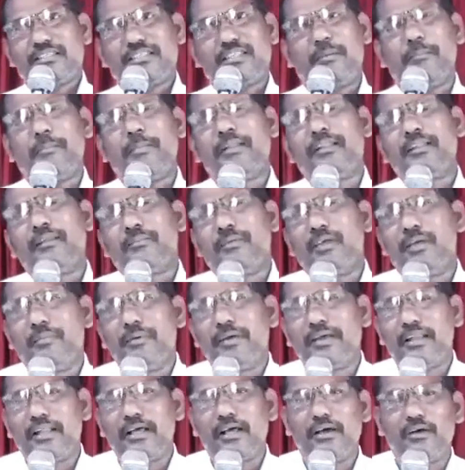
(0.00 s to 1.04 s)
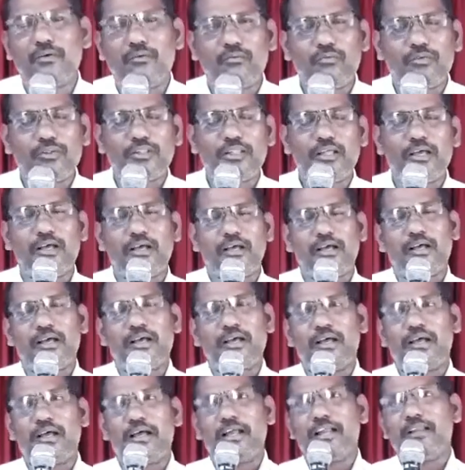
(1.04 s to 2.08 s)
సంబంధం ఏమైనా ఉందా
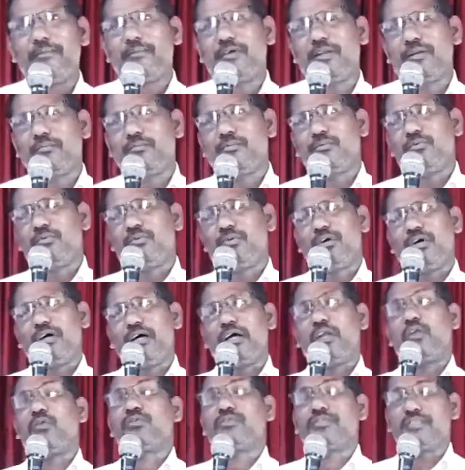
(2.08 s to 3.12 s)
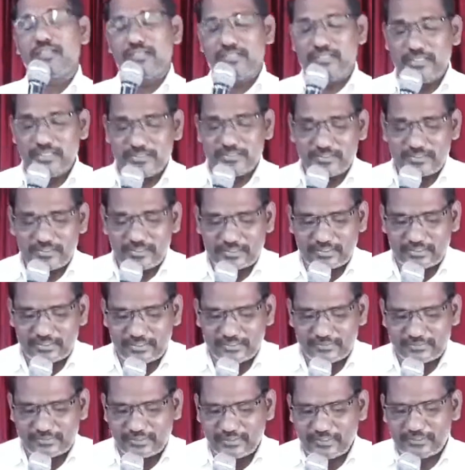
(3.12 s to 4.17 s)
అని మనము ఆలోచన
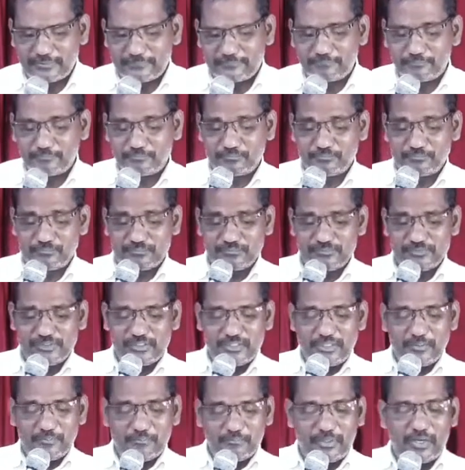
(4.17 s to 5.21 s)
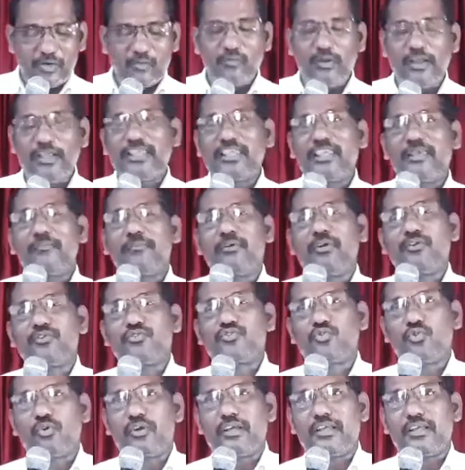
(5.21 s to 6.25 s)
చేసినట్లయితే మన వాక్యంలో
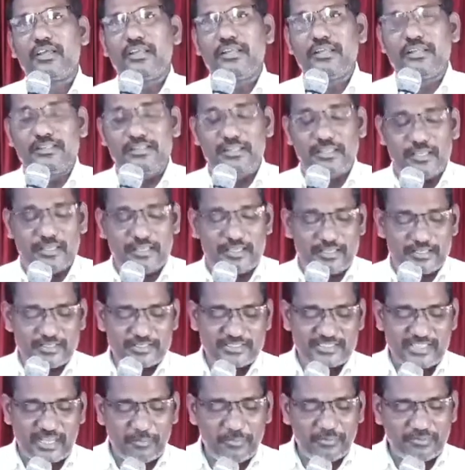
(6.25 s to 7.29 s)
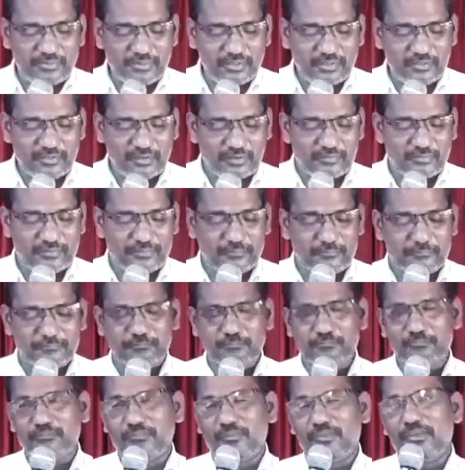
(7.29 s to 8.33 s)
చూడగలిగితే సామెతల గ్రంథం
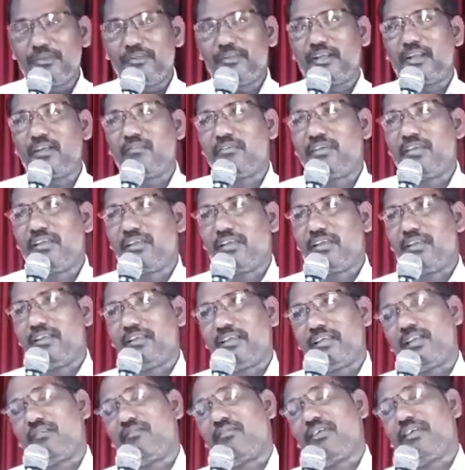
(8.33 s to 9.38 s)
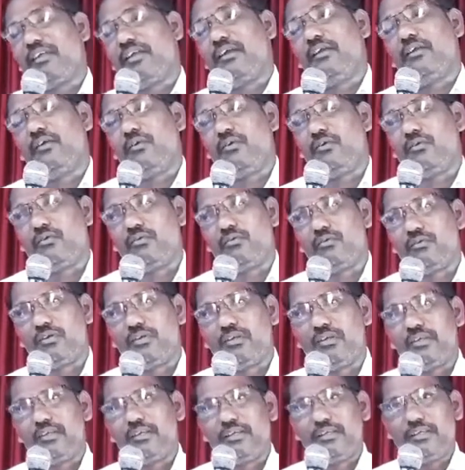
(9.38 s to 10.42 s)
ఇరవై ఇరవై ఏడులో
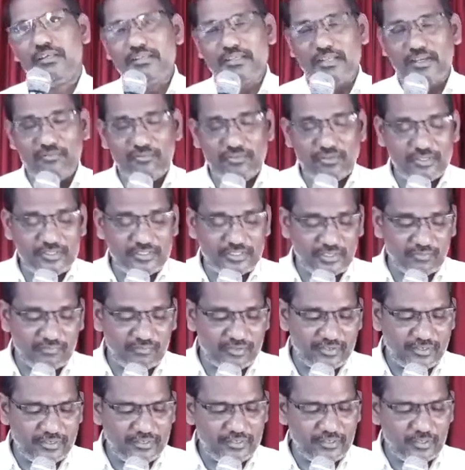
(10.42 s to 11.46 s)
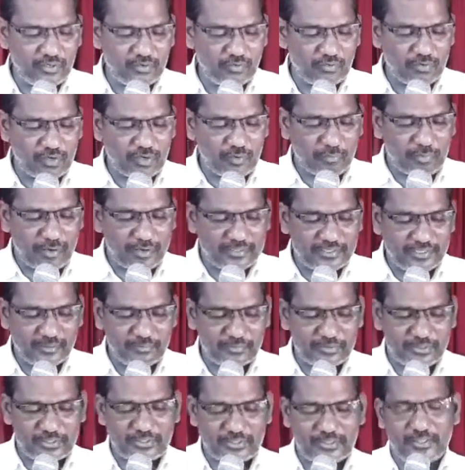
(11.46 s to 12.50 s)
ఇరవై ఇరవై ఏడులో ఉన్న మాట
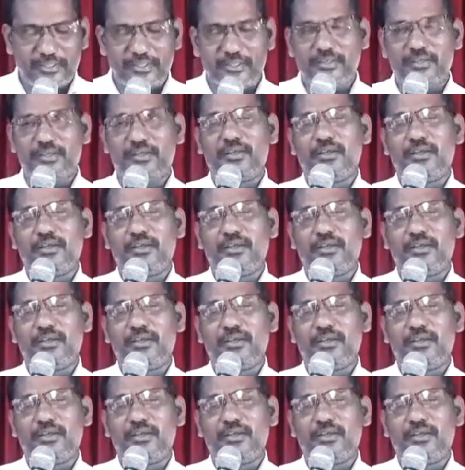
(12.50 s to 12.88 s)
ఏమిటంటే